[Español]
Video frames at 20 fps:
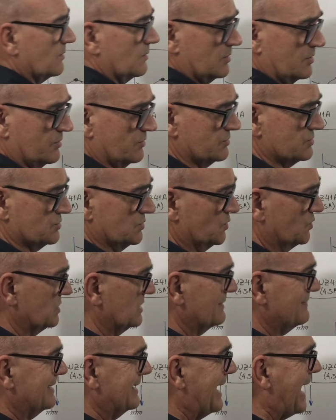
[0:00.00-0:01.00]
voltios, un
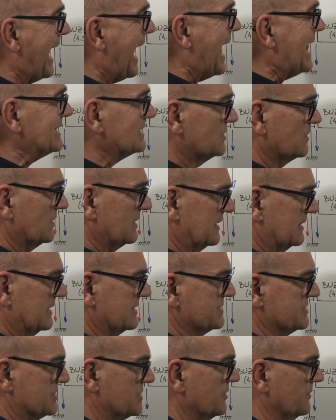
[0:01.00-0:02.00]
nivel alto de
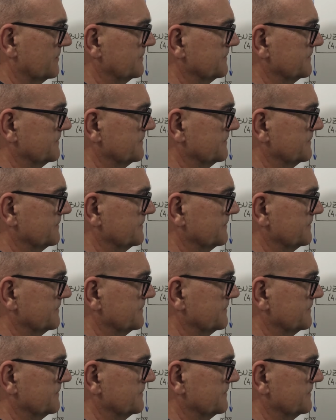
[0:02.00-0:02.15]
tensión,